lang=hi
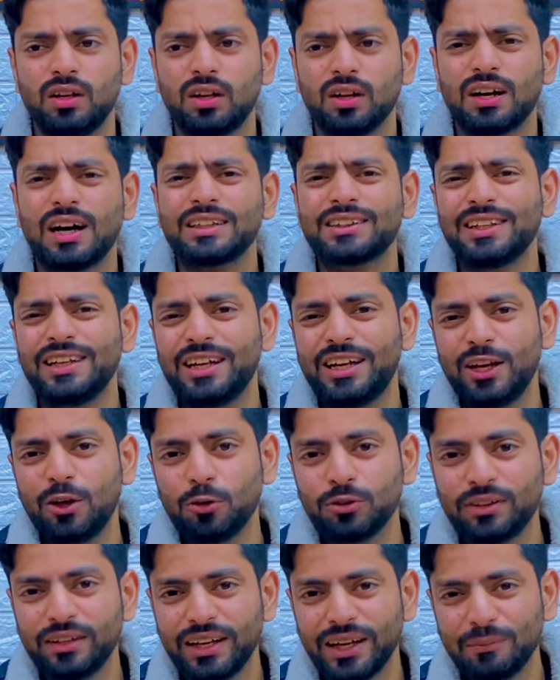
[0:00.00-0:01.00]
ख़त लिख रहे
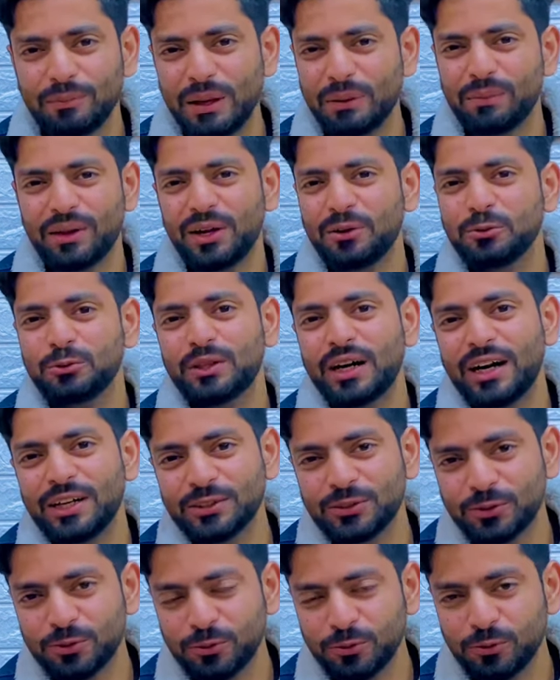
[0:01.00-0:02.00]
होते हैं कि मैं बड़ा
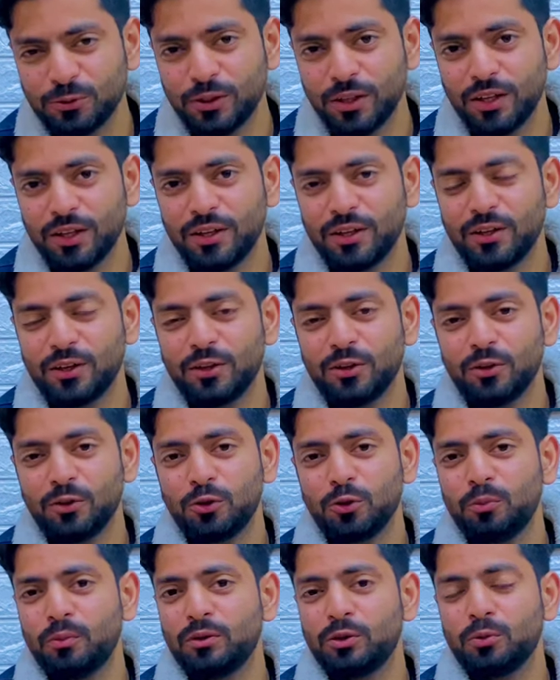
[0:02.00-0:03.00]
उदास हूँ
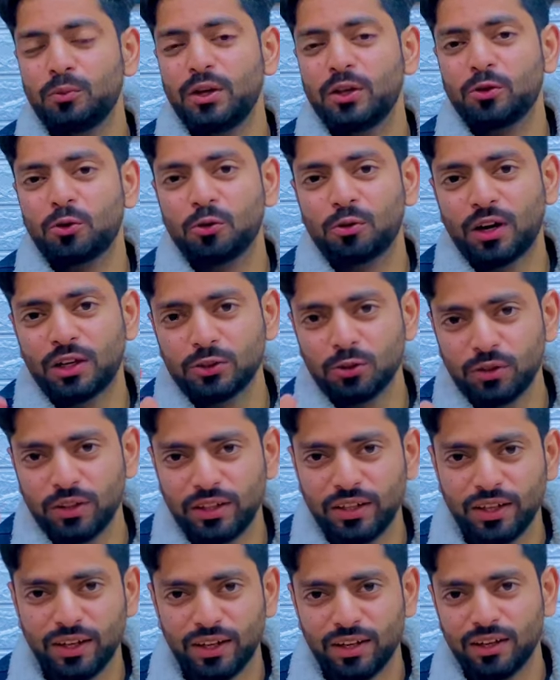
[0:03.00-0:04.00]
तुम तुमने धोखा जो
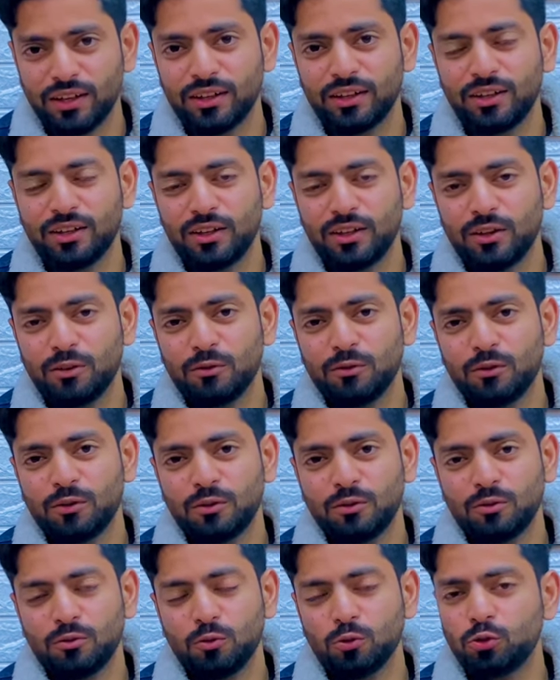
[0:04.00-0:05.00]
दिया
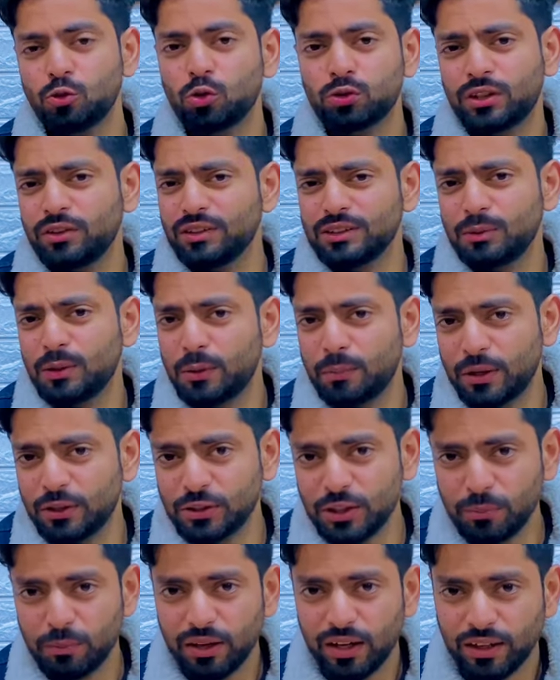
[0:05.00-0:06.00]
वो धोखे के डिप्रेशन
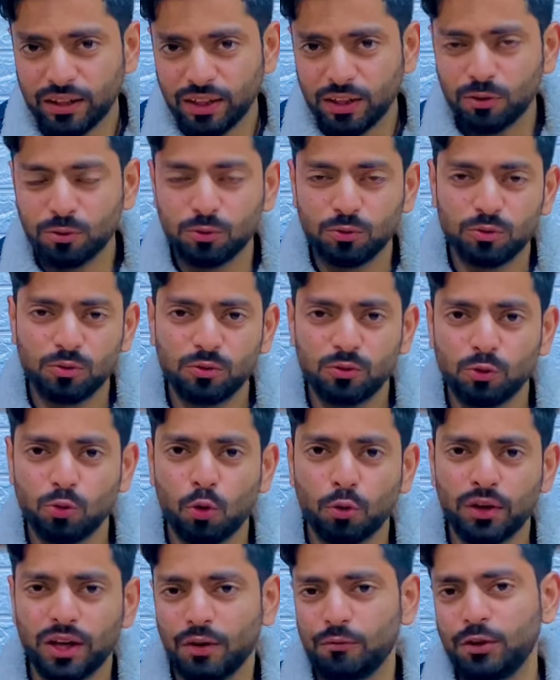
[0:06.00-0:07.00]
में आ गया हूँ
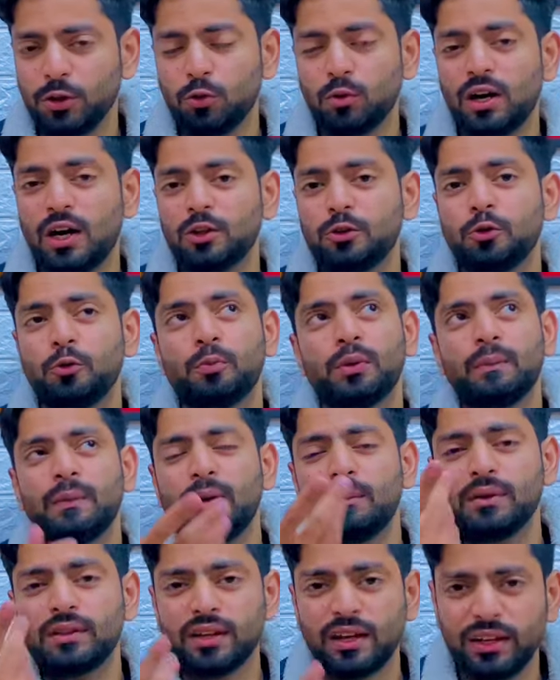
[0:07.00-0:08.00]
धोखे की वजूहत जो ऊपर मैंने
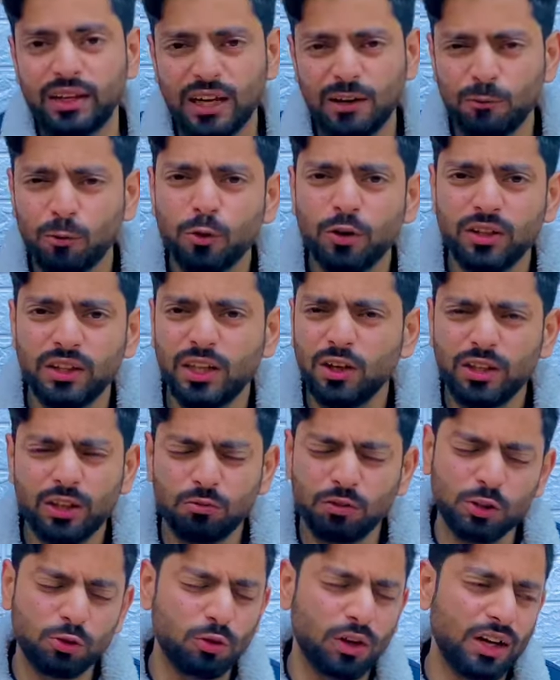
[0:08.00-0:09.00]
बताई हैं वो ही थी
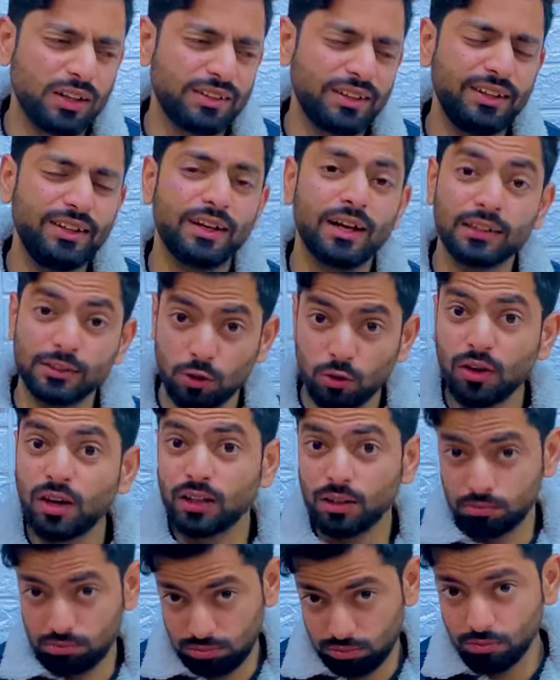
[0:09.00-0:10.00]
वजूहत नहीं है अक्सर
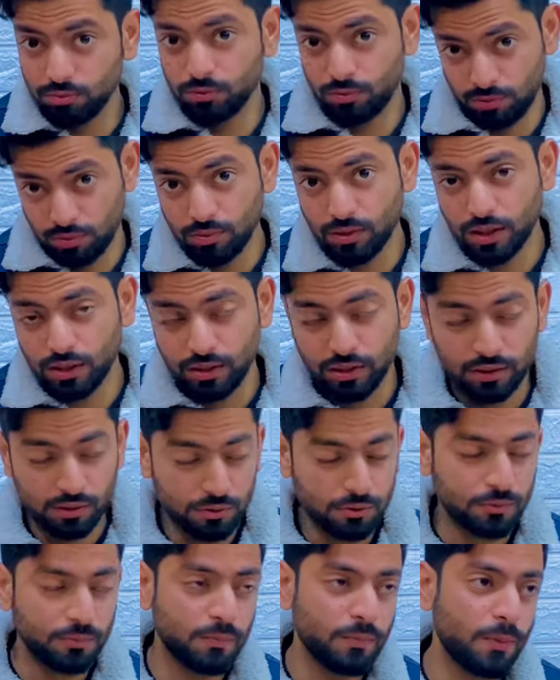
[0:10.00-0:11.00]
वजूहत करते हैं
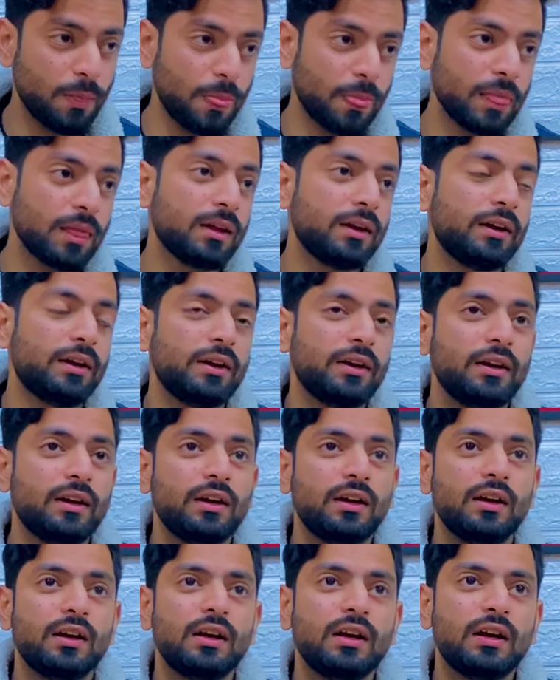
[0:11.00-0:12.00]

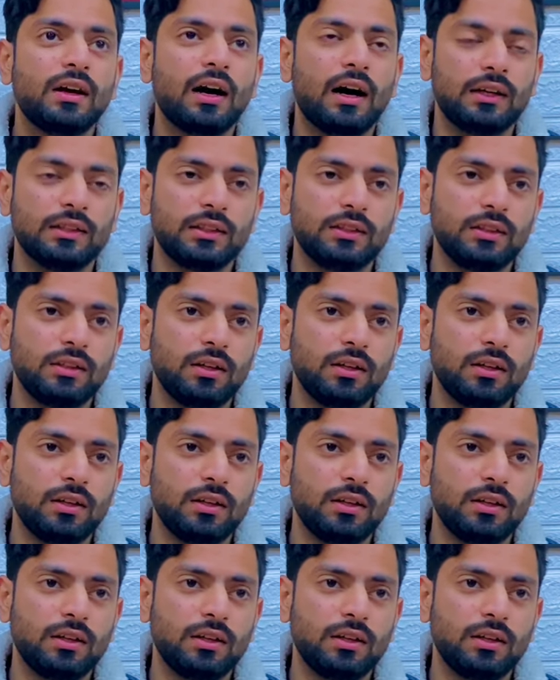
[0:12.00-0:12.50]
अच्छा,